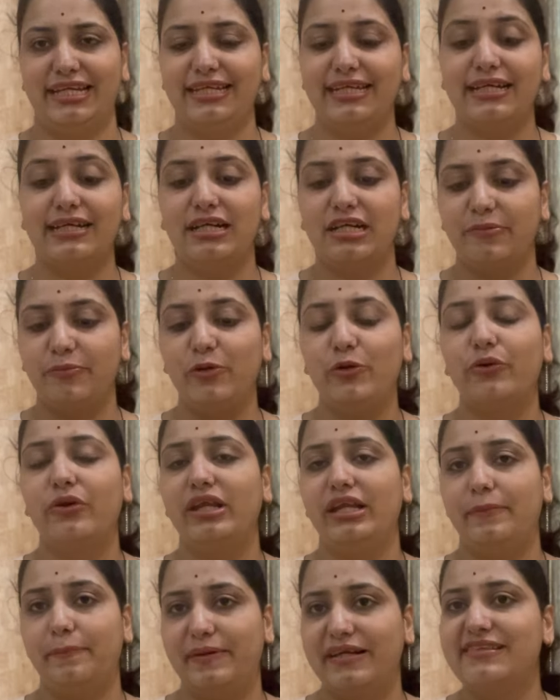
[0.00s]
है ये गर्मियों के
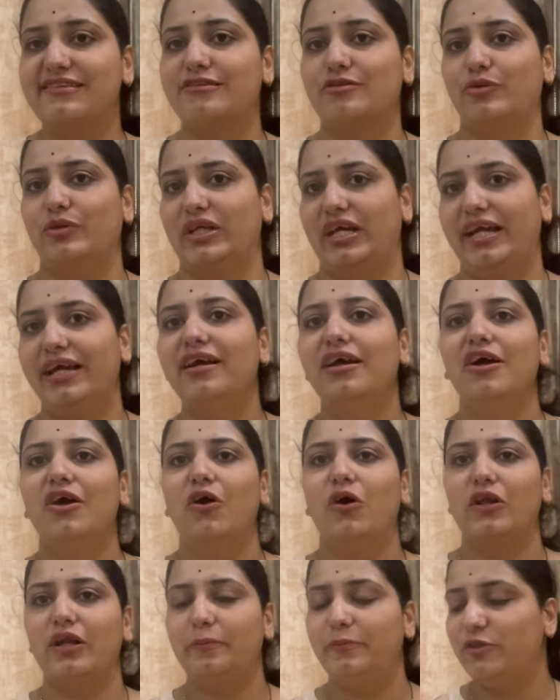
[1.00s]
लिए बेस्ट होता है
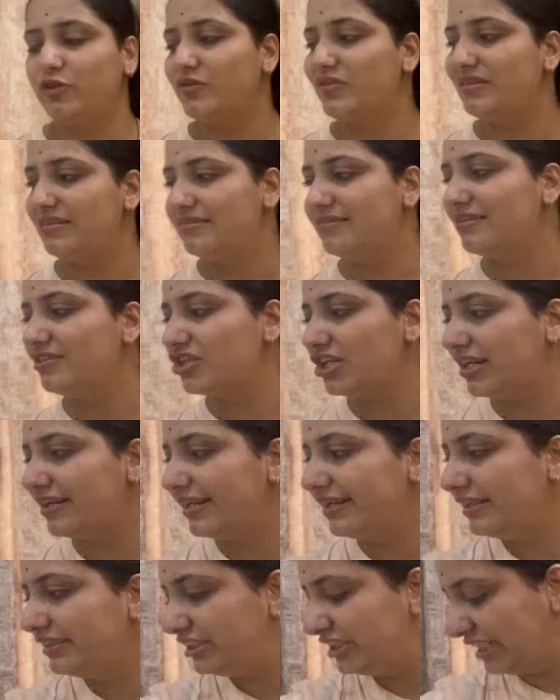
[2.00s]
और अभी जो सीजन चल रहा
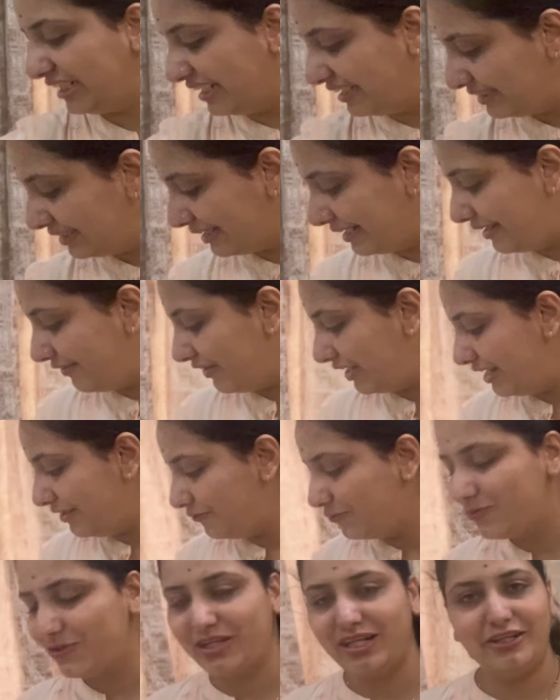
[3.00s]
है ना चिकना चिकना वाला
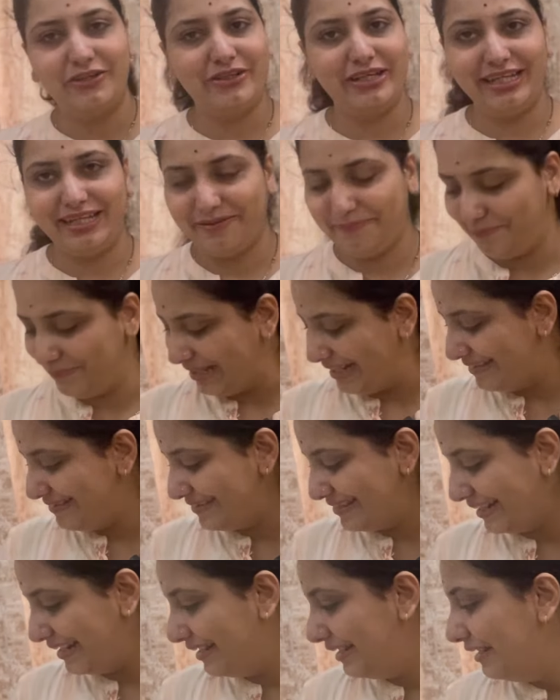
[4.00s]
उसके लिए तो ये
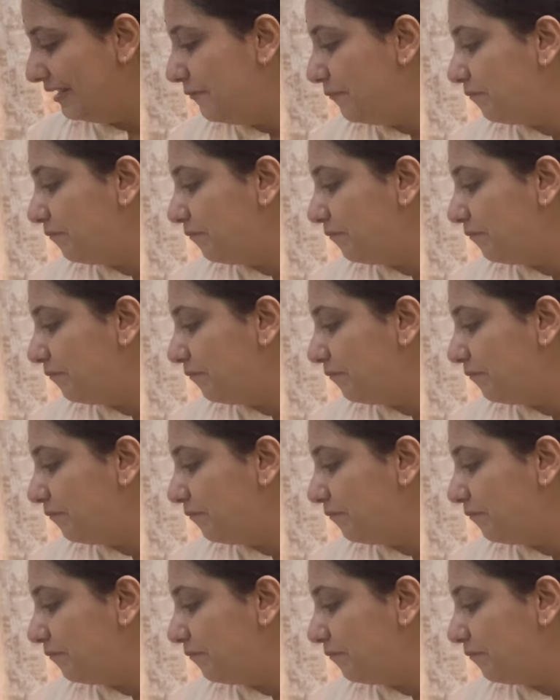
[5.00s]
बेस्ट है